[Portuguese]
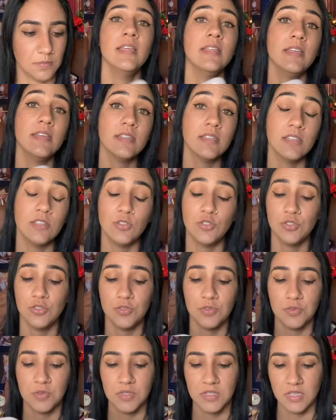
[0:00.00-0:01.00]
E aqui diz
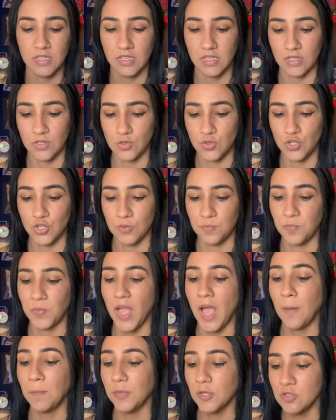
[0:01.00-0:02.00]
o seguinte,
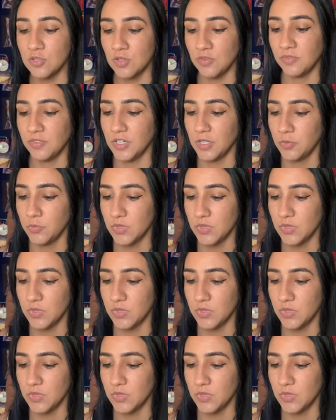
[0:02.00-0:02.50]
após sofrer